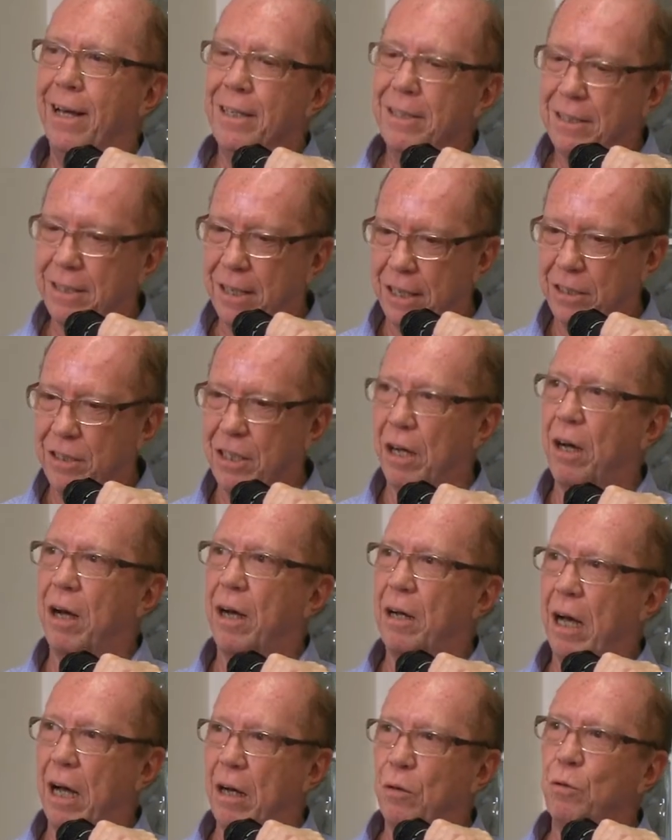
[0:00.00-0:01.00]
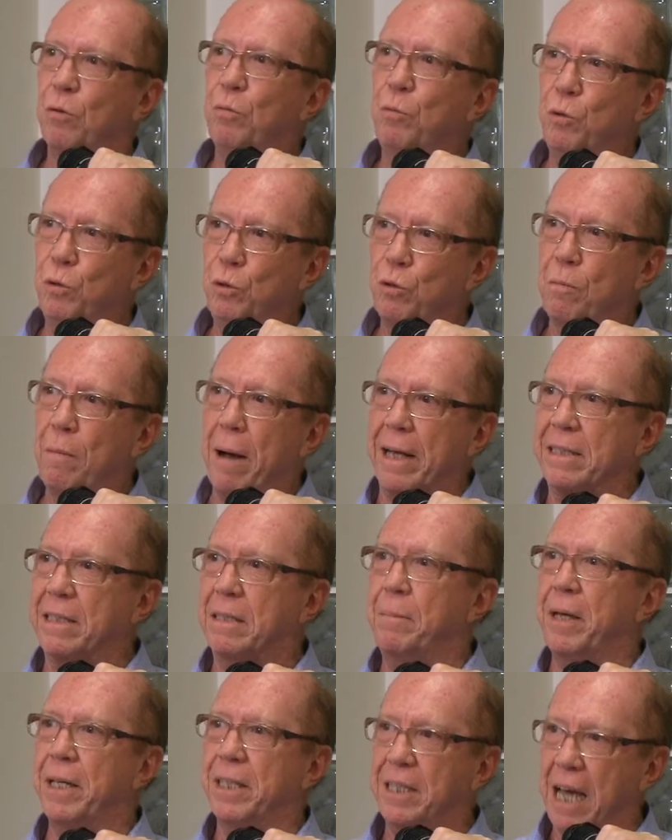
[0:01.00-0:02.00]
seja o mundo mais
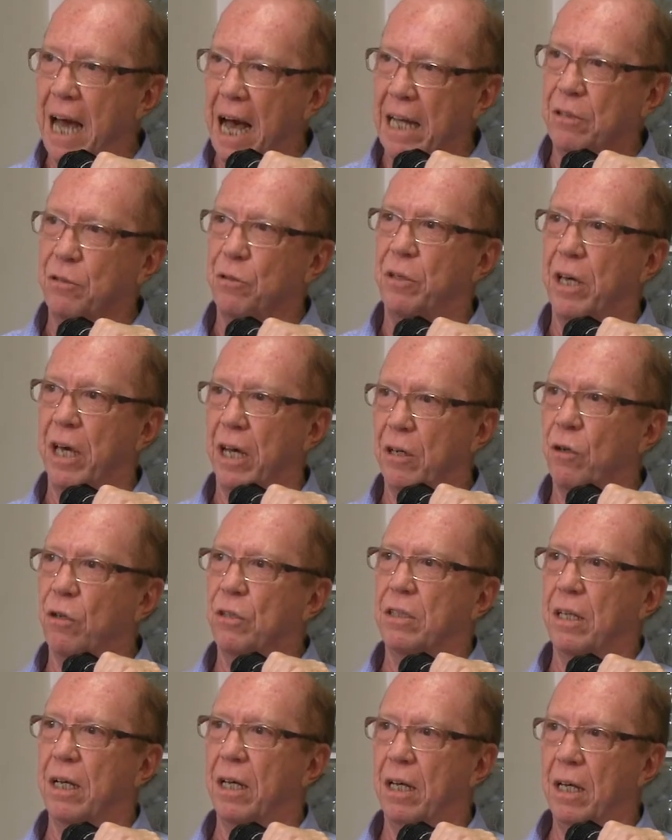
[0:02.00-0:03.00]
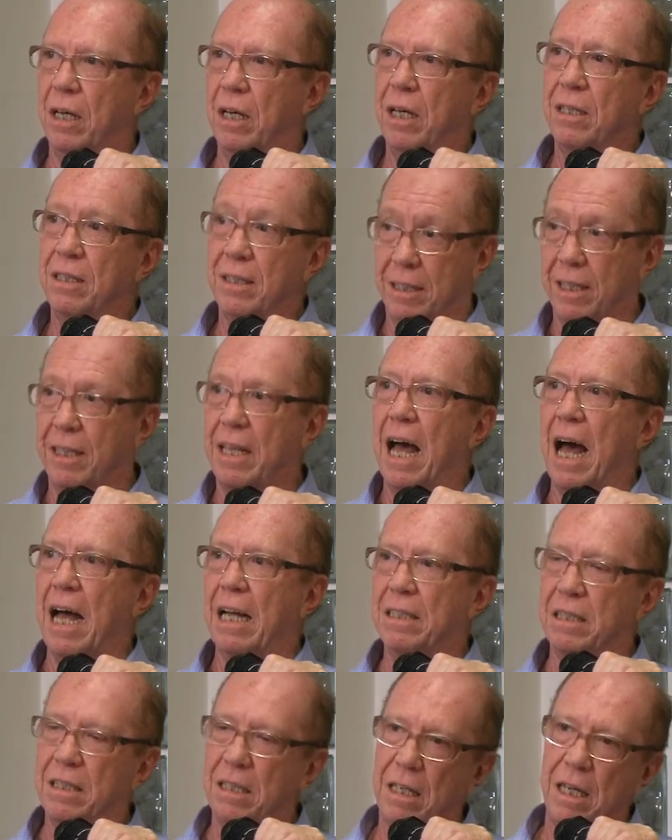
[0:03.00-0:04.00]
imediato que é a nossa
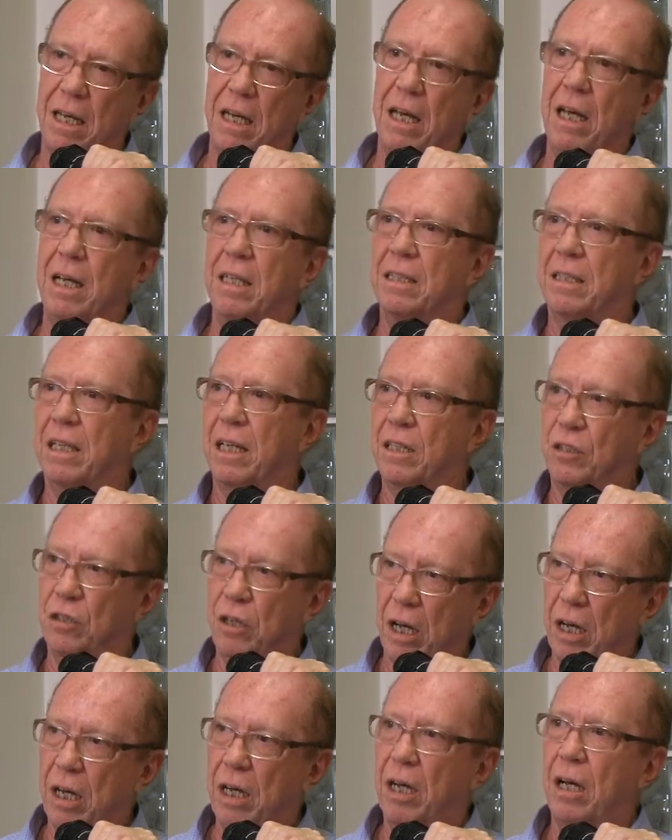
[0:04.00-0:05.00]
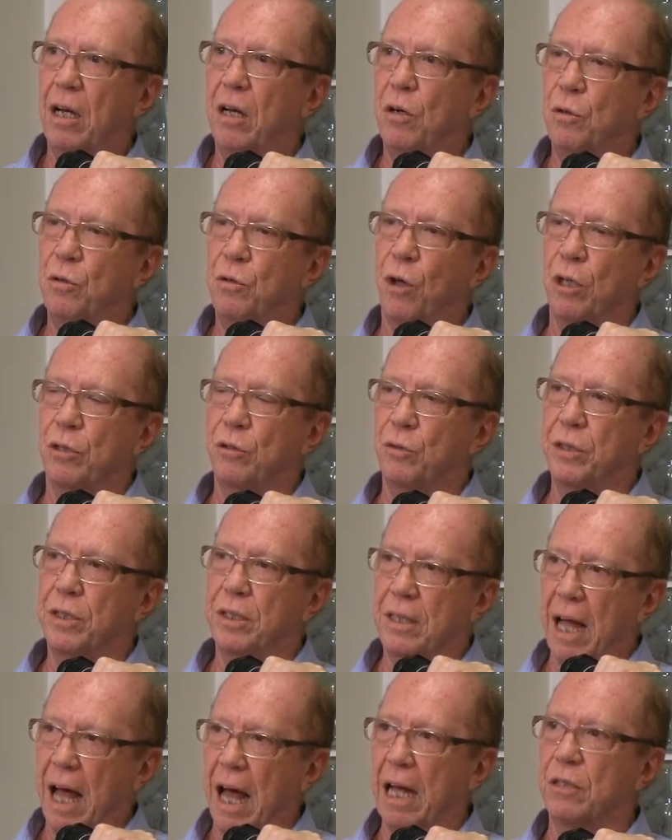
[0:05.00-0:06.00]
cidade, seja o nosso
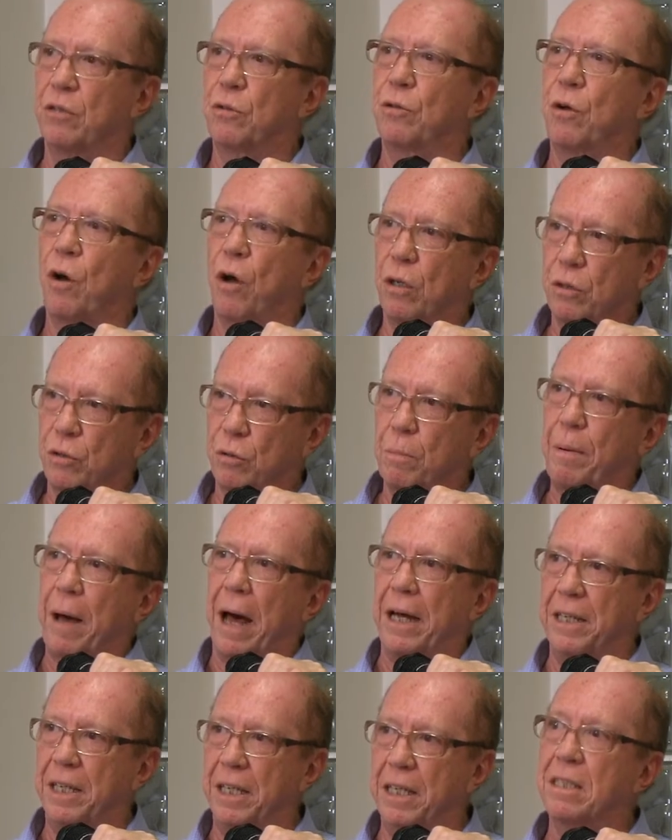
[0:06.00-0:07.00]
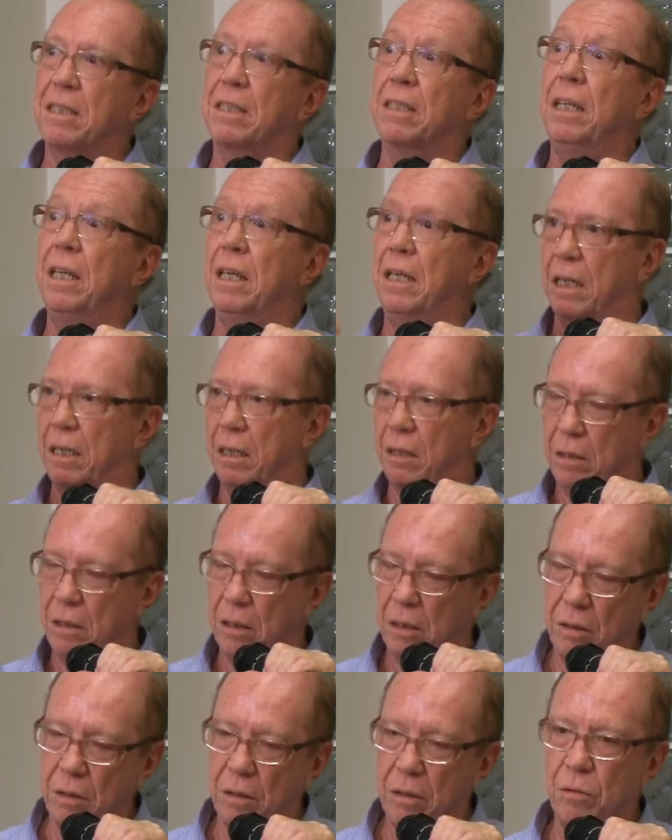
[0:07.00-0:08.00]
estado, o nosso país e
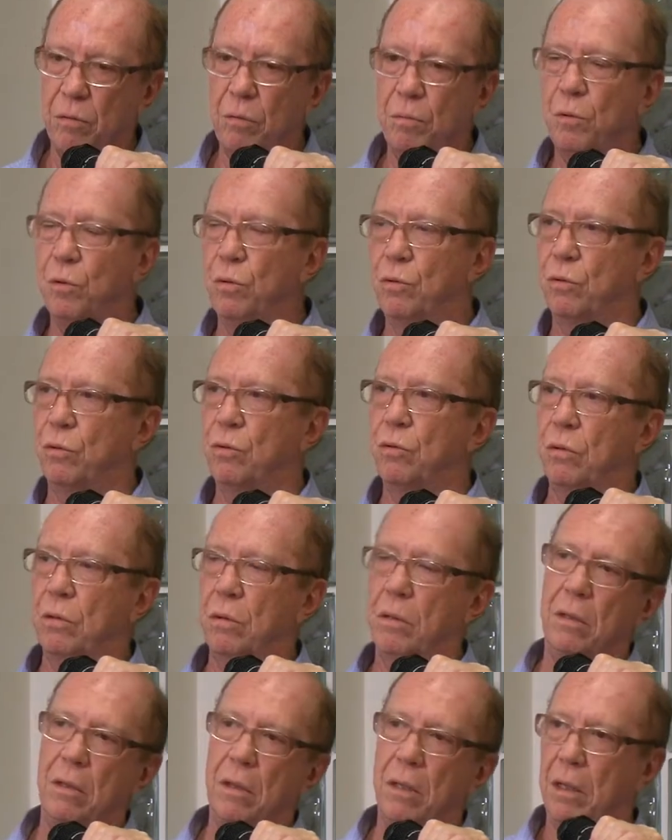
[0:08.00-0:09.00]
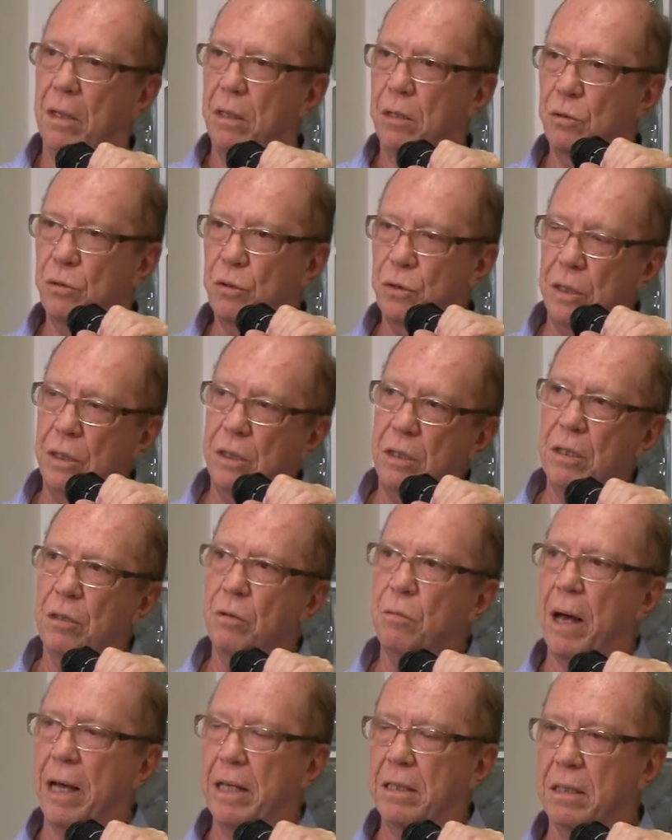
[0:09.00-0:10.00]
uh, o mundo no
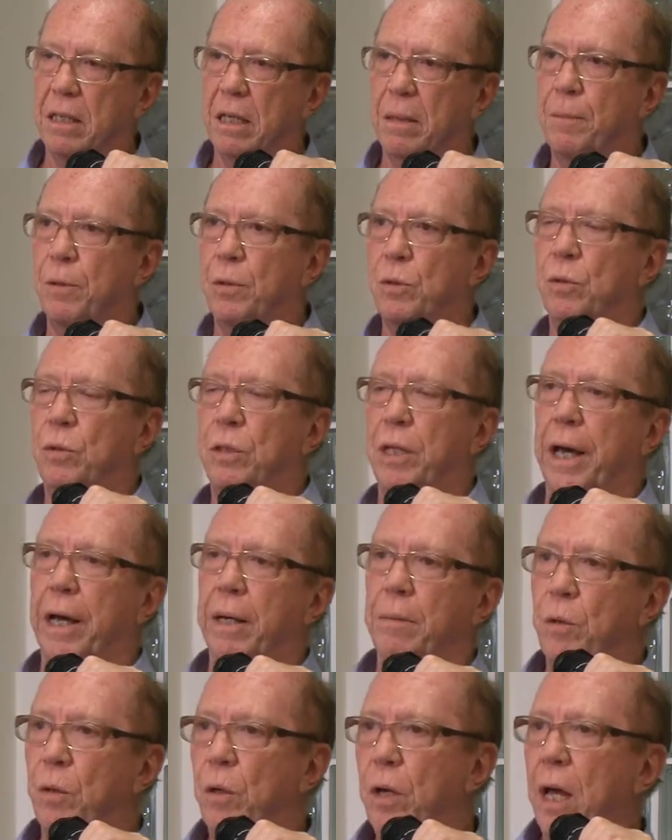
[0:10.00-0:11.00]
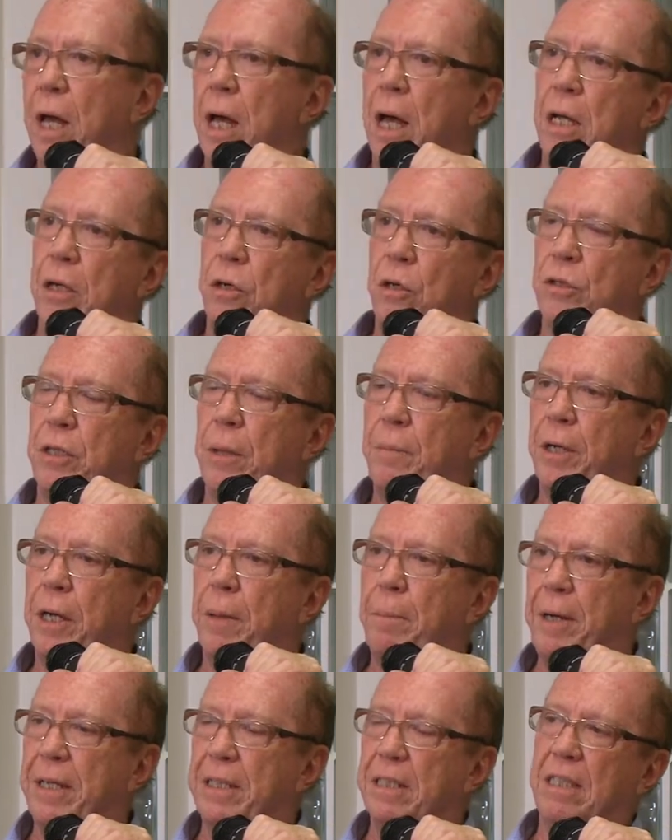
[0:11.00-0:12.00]
sentido mais amplo do termo, nós temos
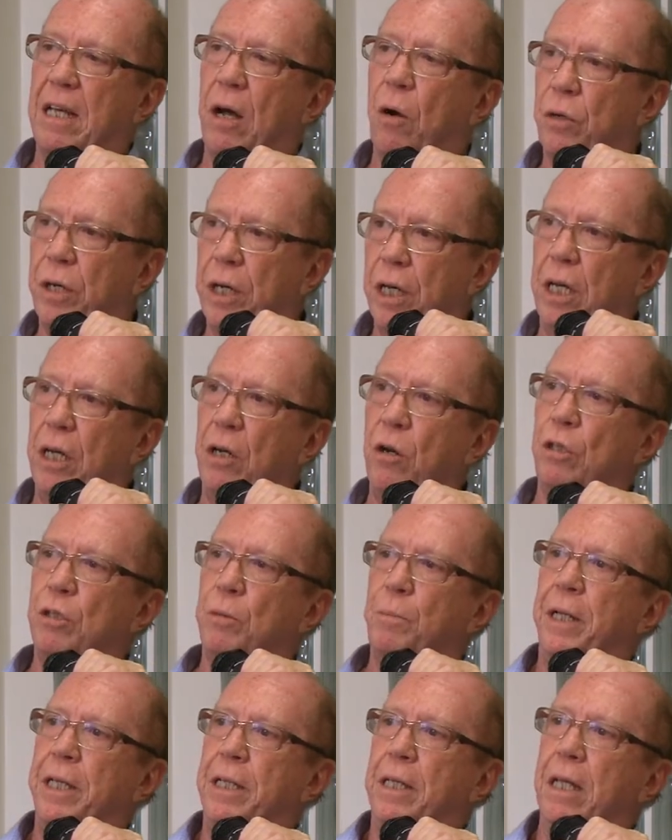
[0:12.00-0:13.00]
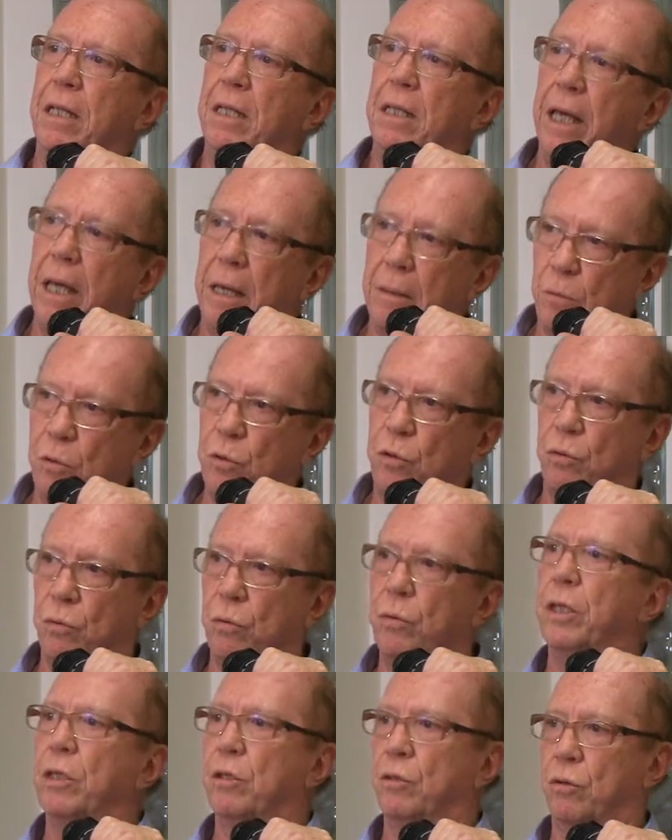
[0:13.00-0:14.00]
que pensar o que, que nós pretendemos
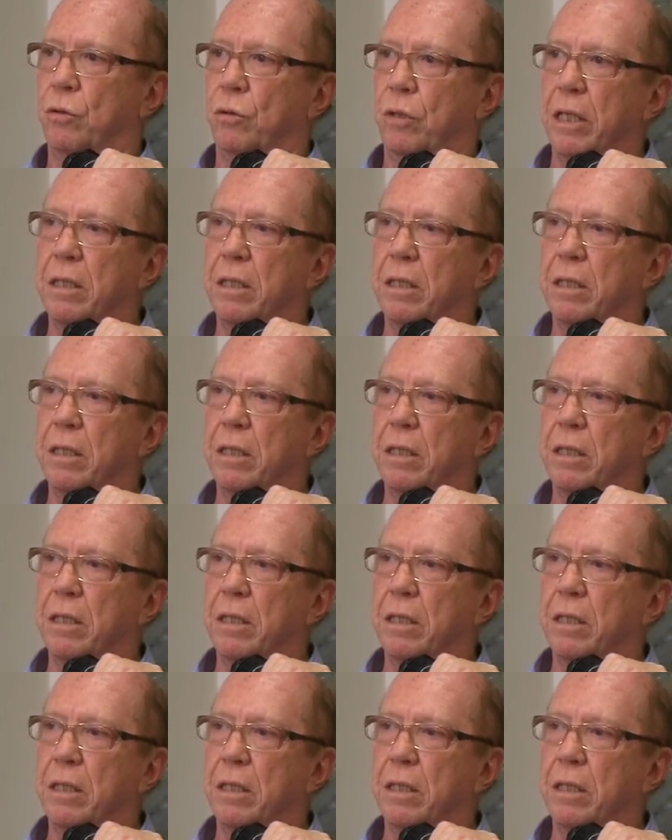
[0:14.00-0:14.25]
com isso.